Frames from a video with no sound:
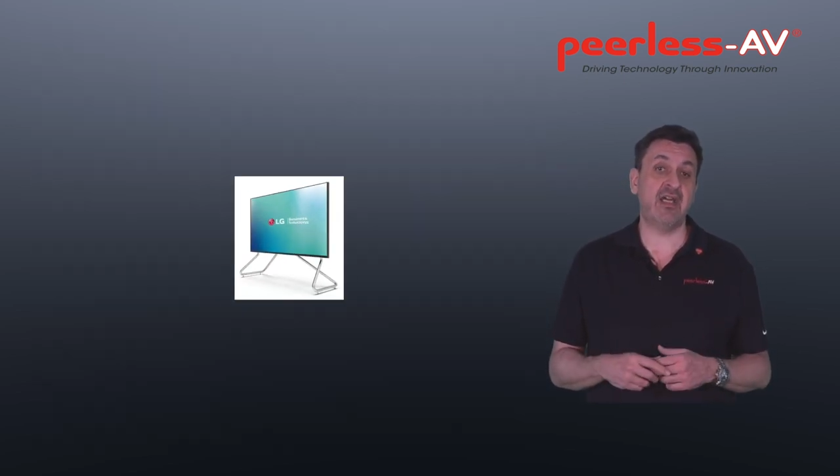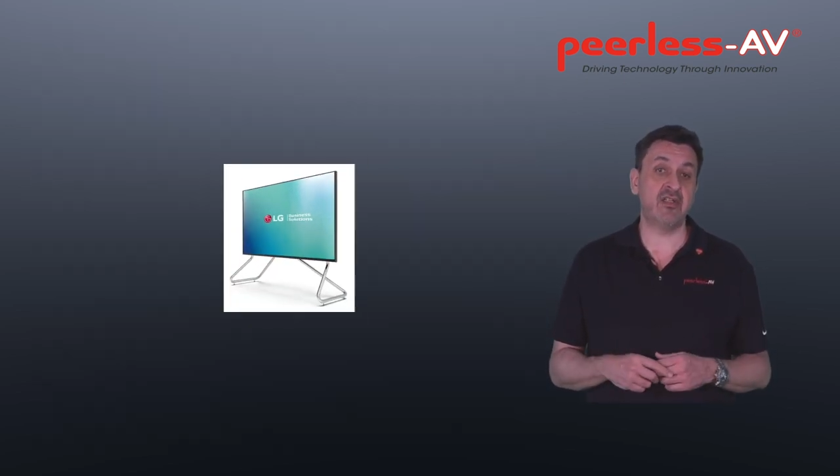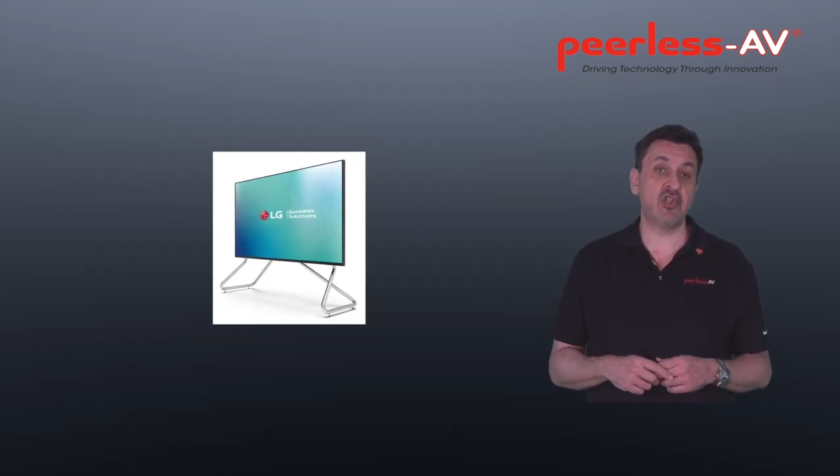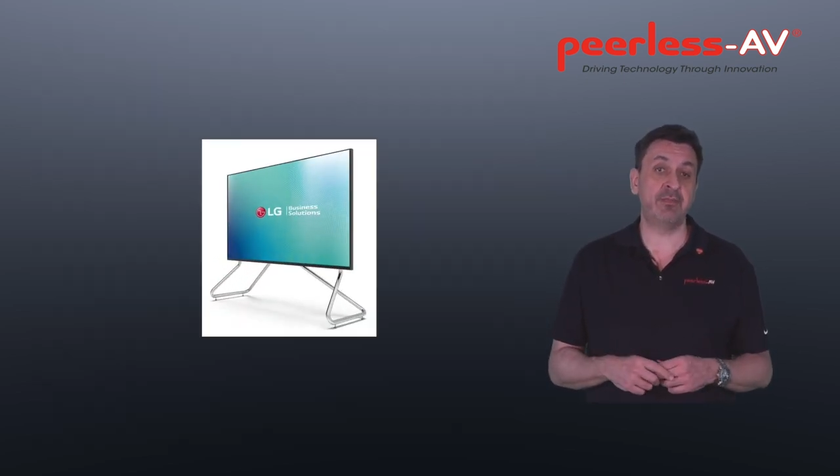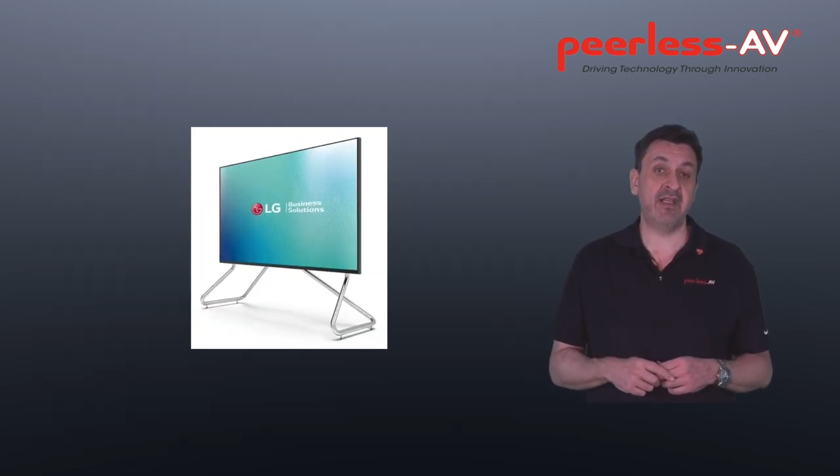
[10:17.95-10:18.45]

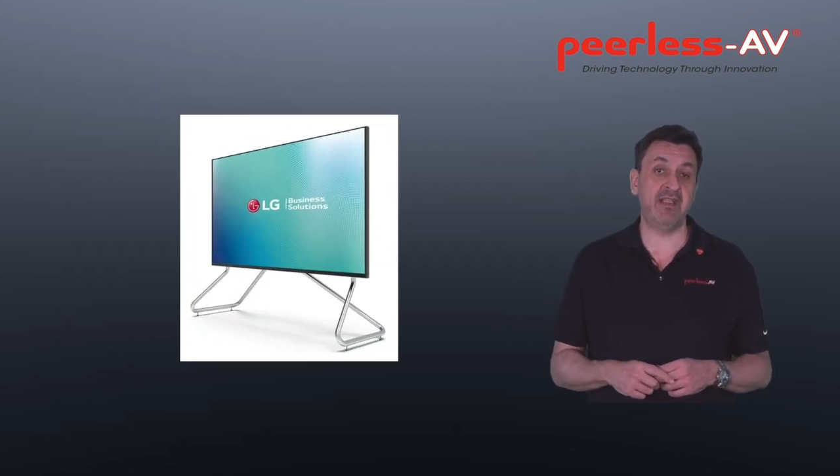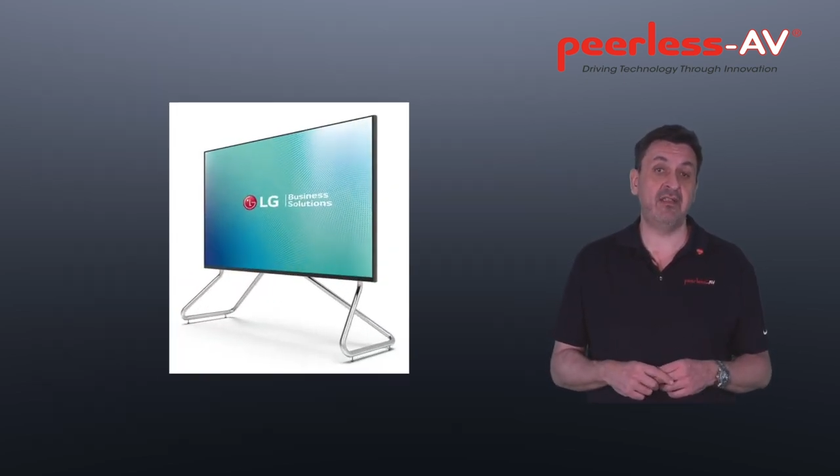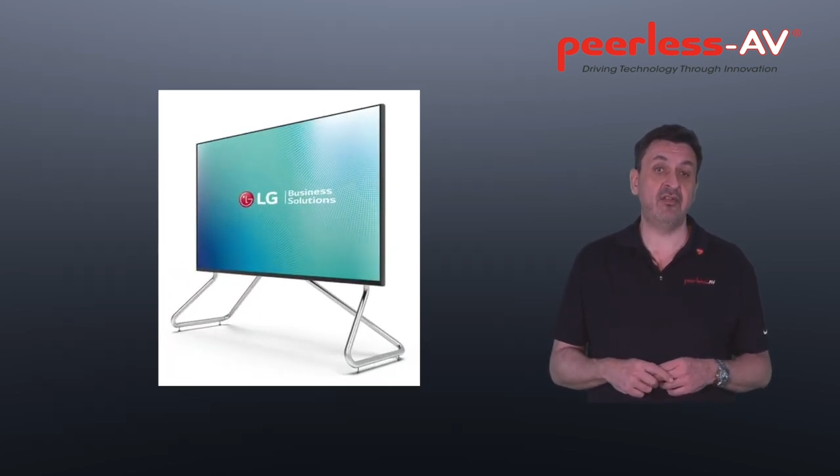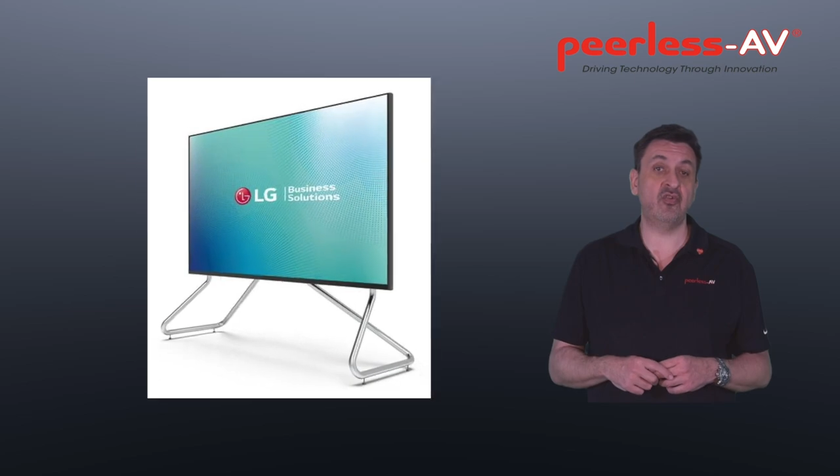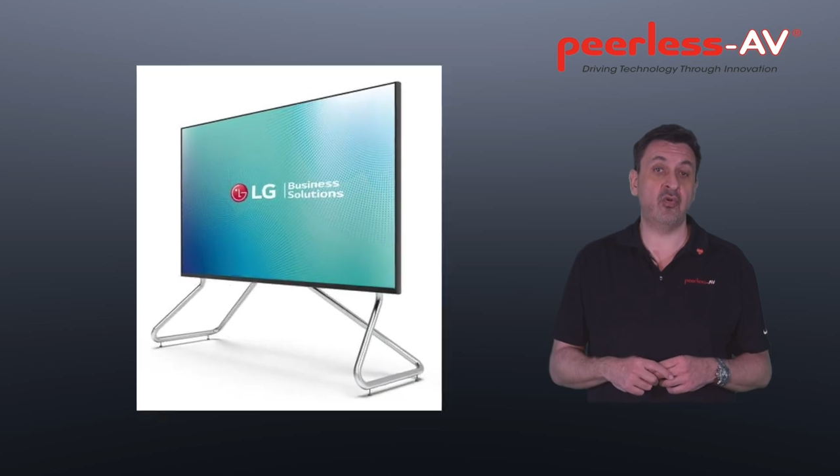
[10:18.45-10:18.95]

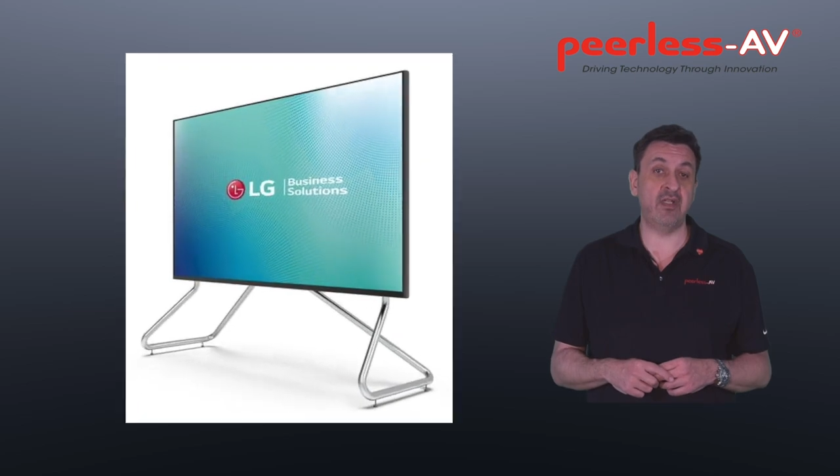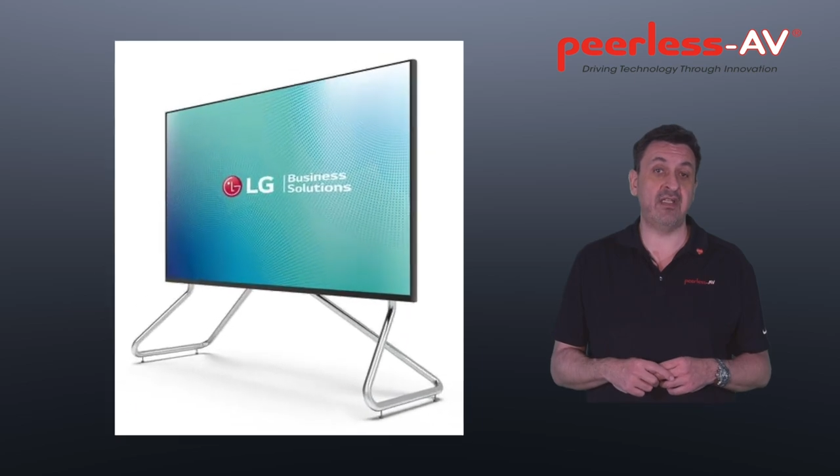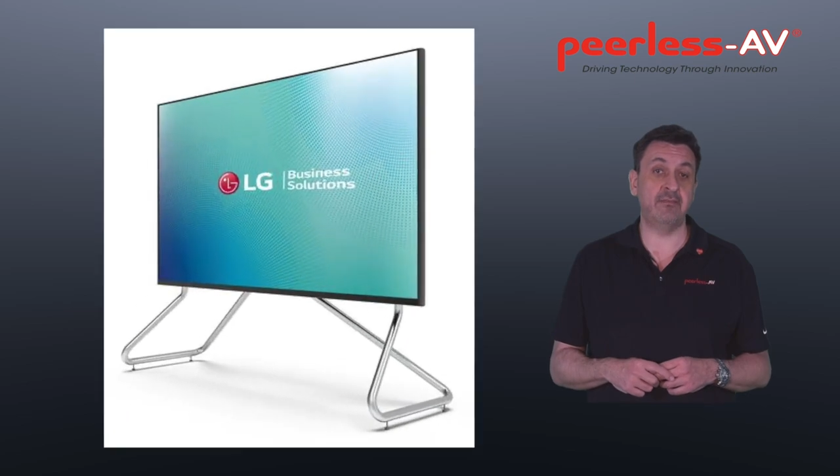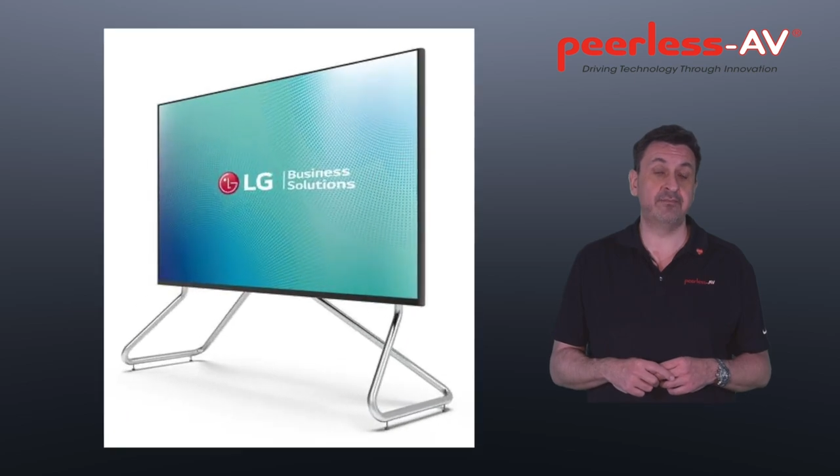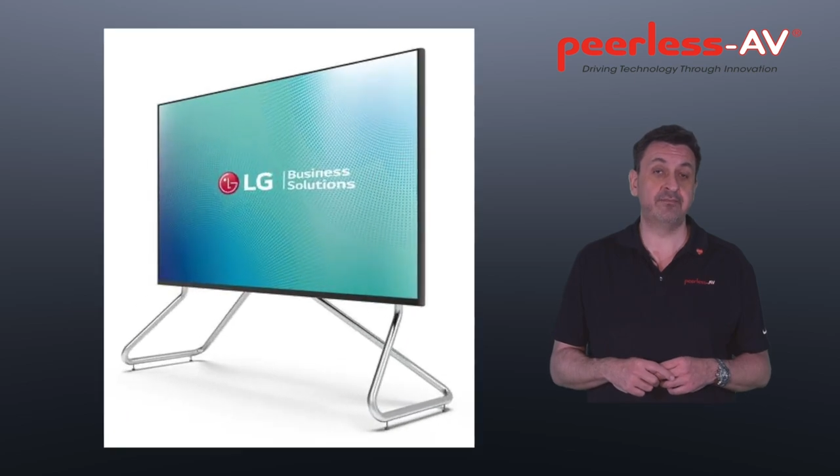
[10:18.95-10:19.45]
ansprechenden Trolley